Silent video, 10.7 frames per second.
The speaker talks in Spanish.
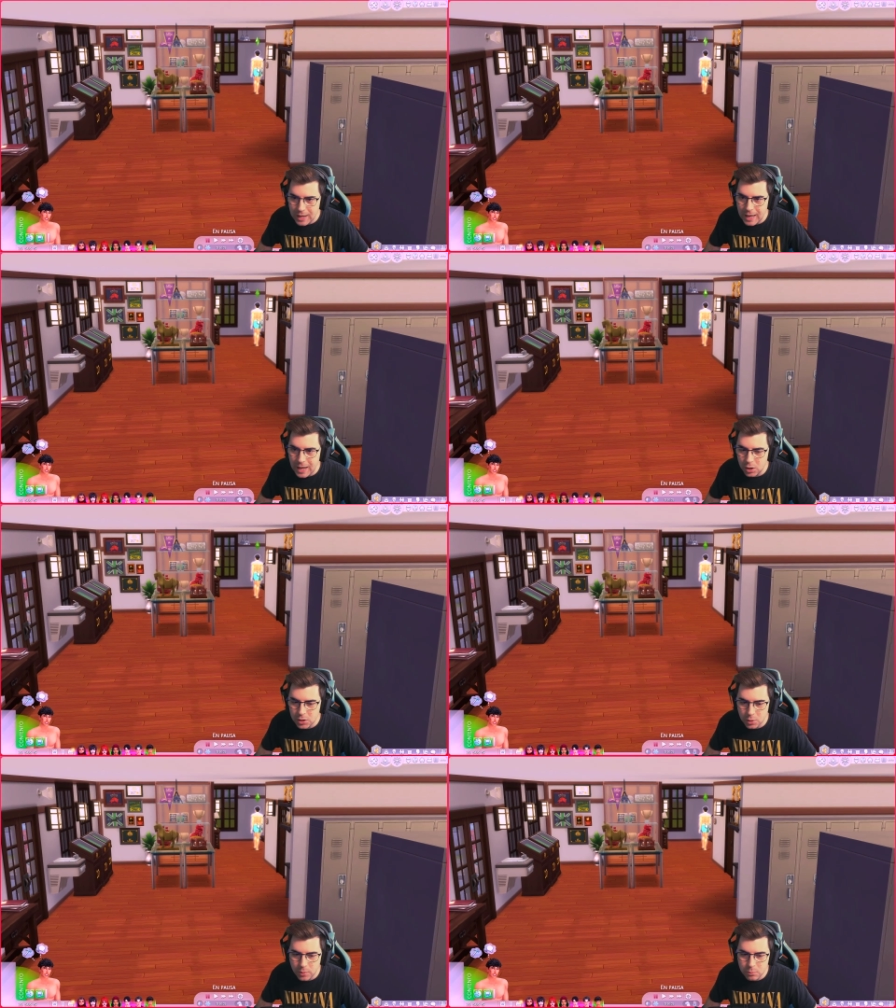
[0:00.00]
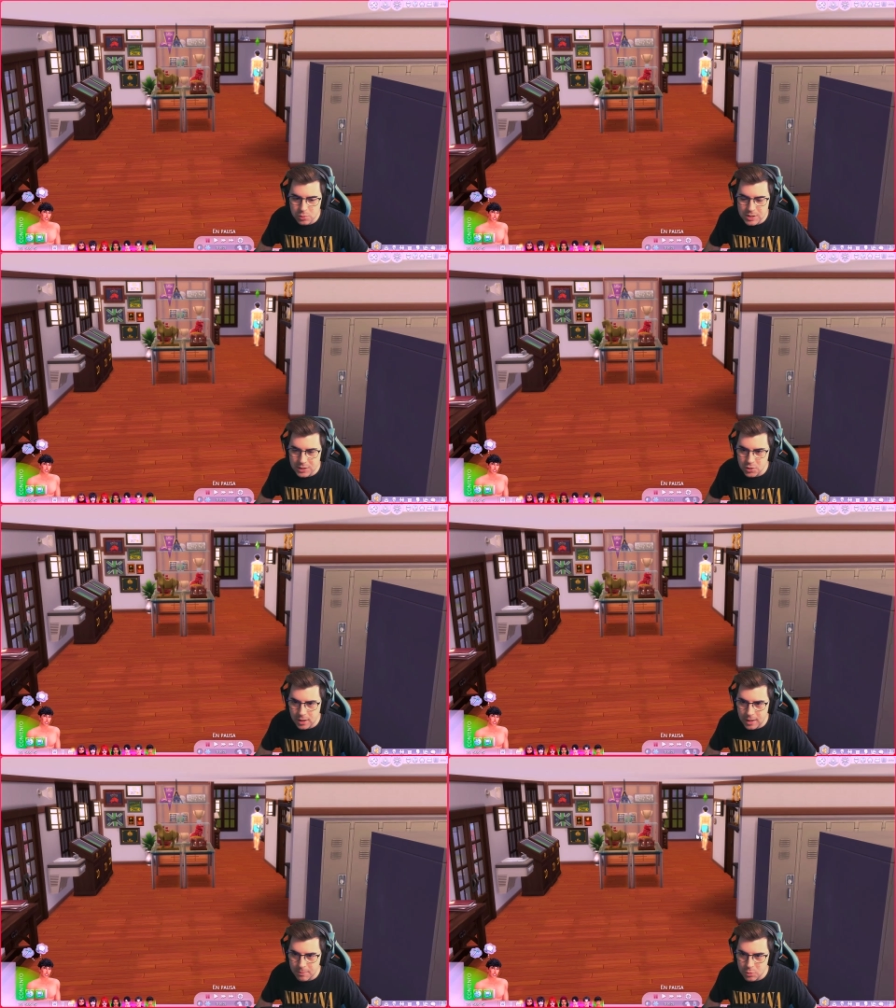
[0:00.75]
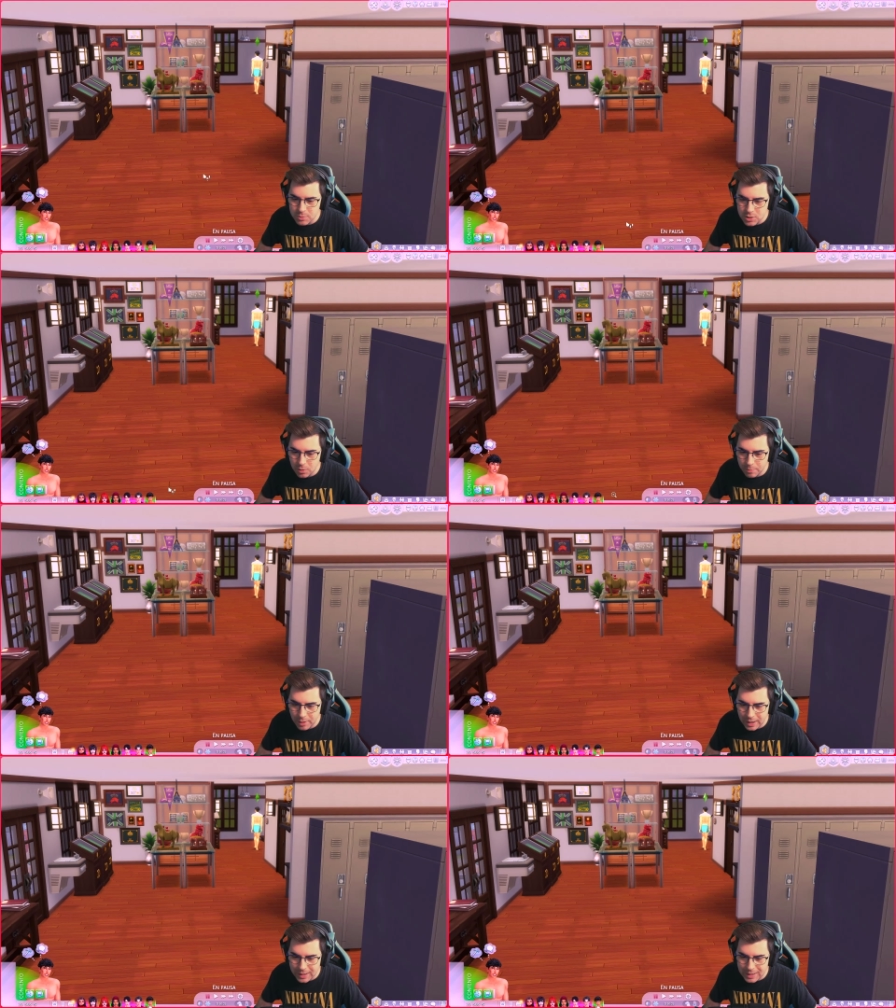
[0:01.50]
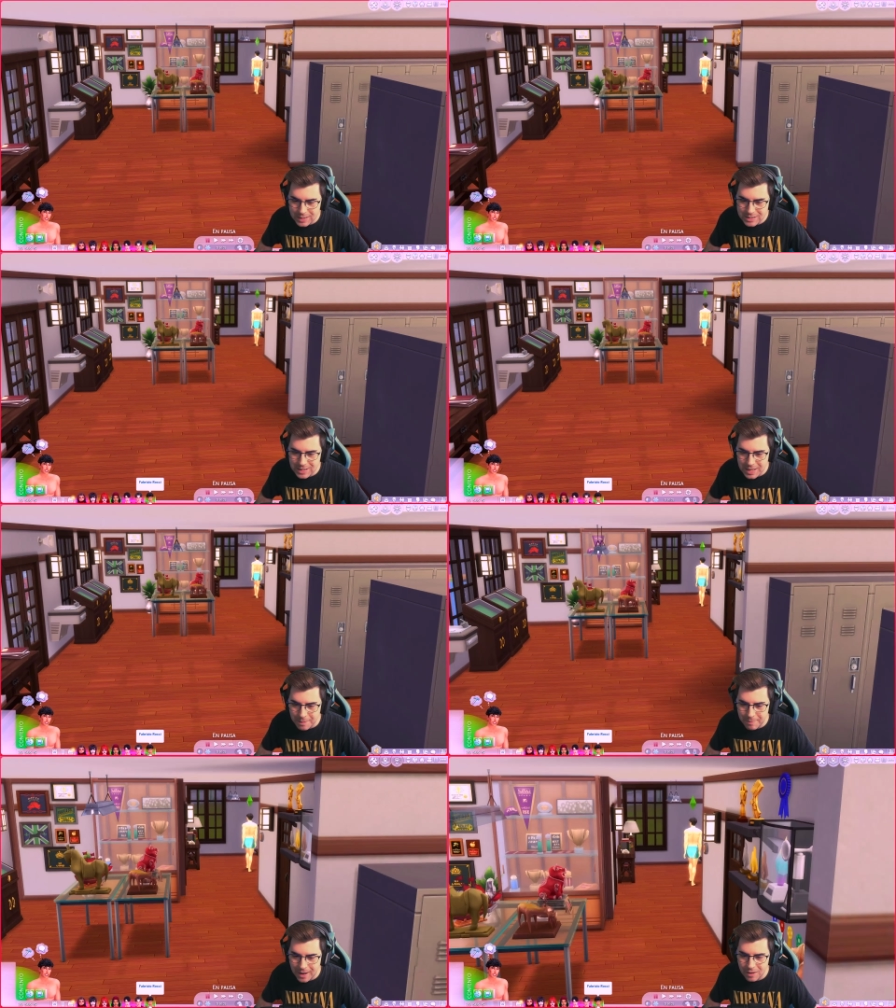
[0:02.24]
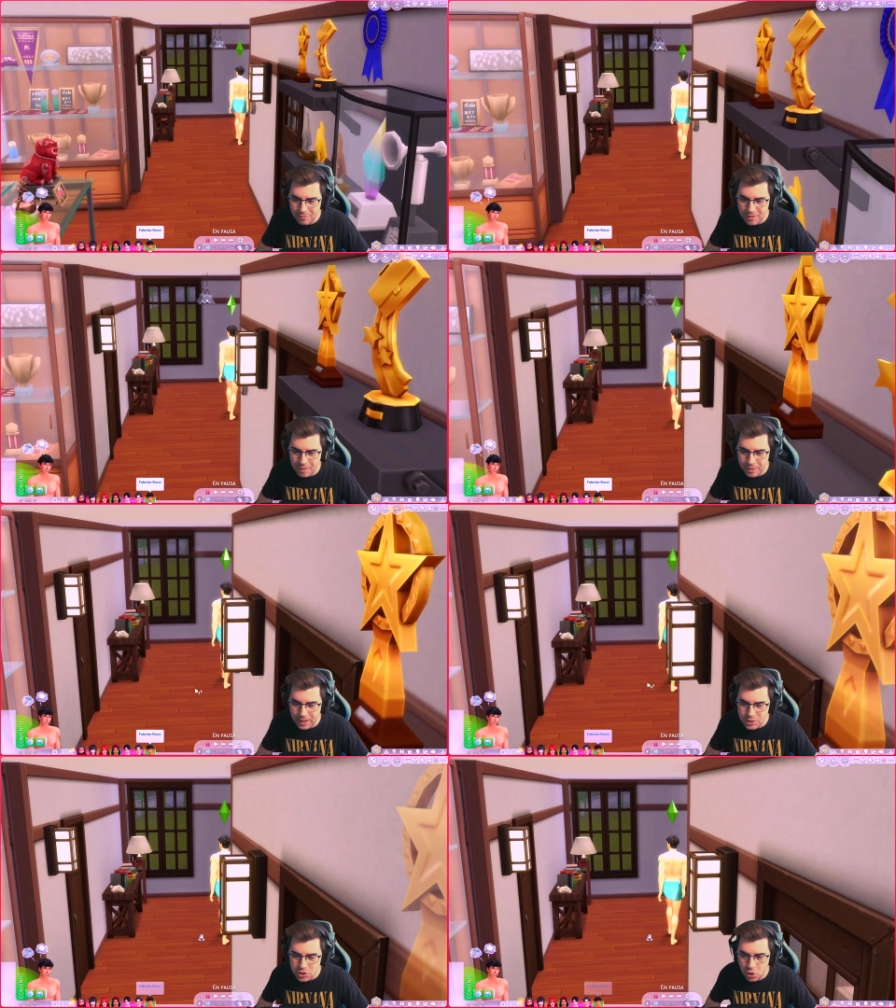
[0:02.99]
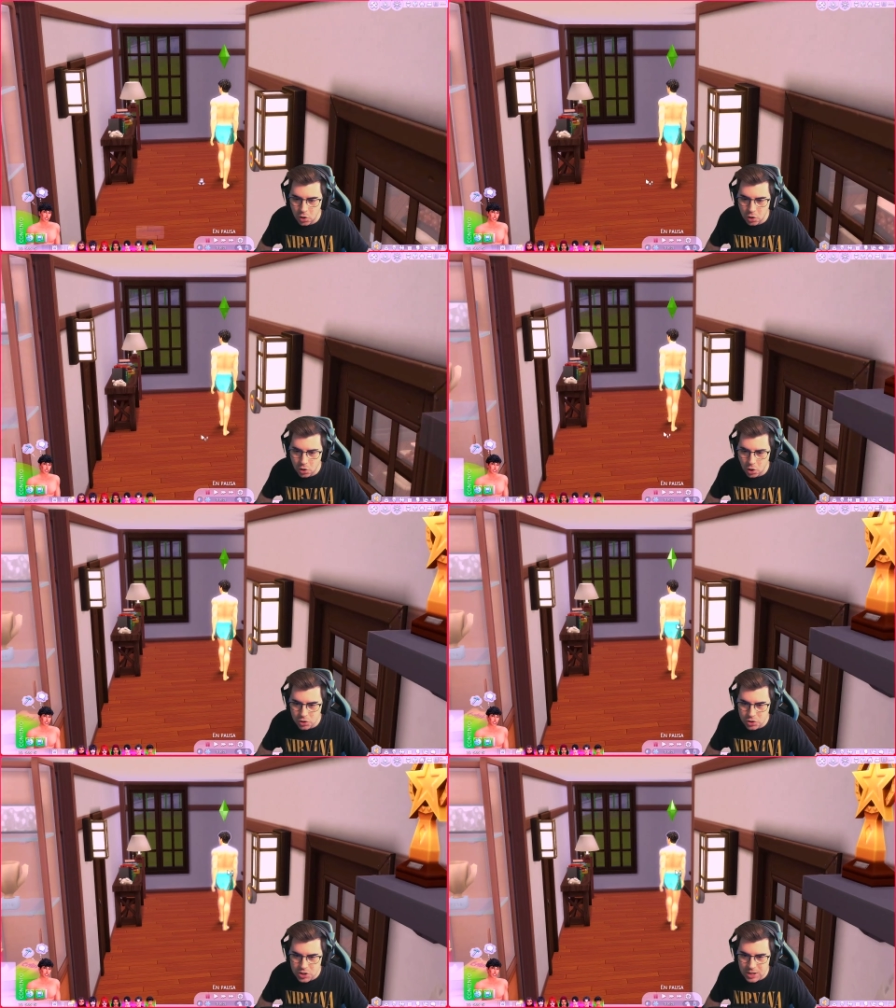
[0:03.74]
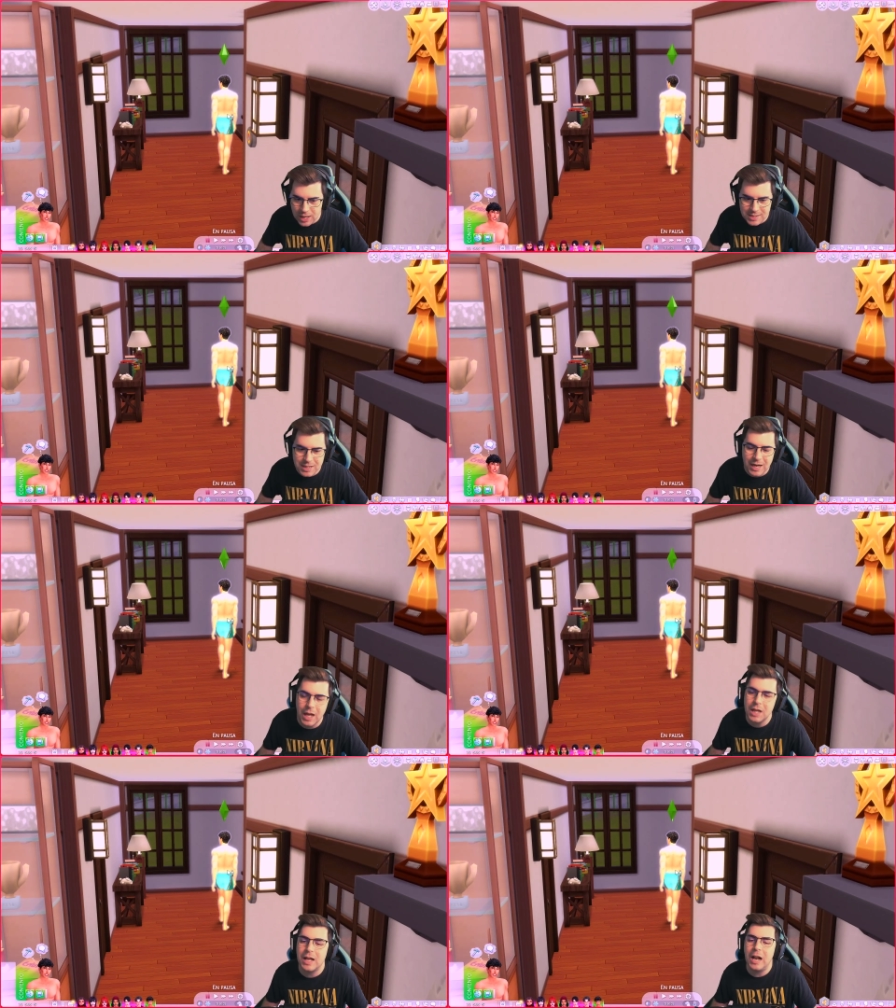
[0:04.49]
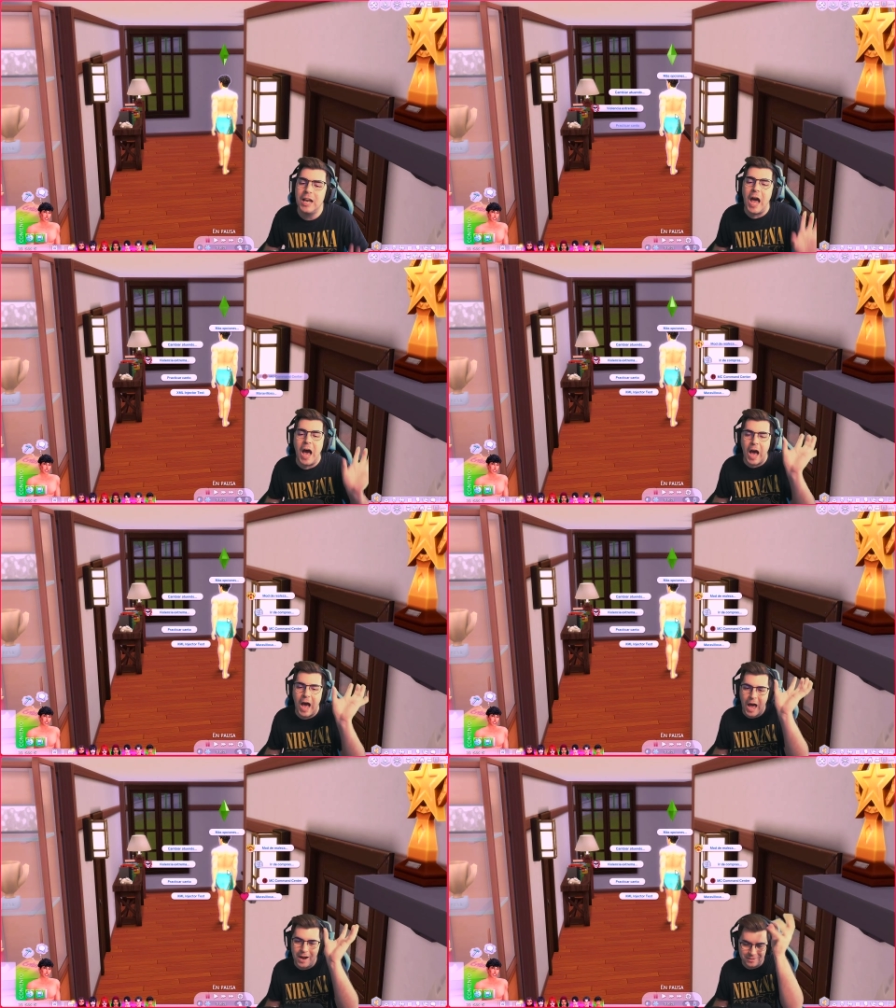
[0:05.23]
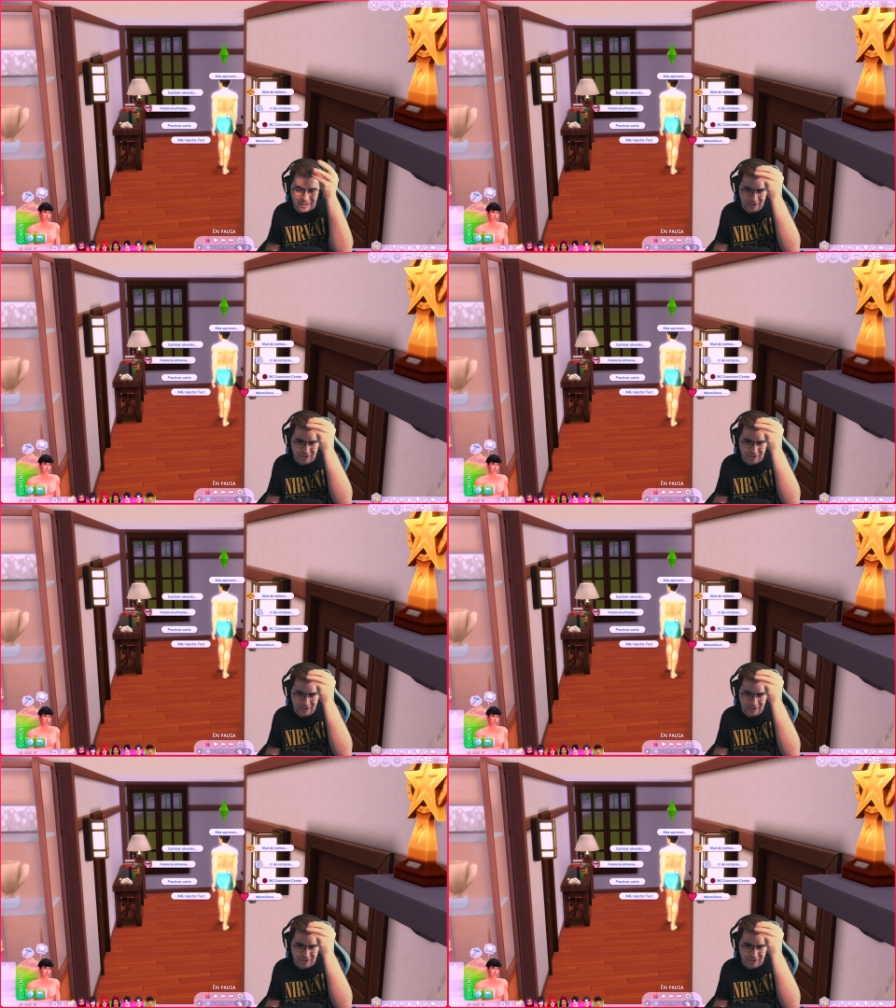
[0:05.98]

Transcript: El otro buen muchacho que hemos visto por aquí se llama Fabricio Rocci, es italiano,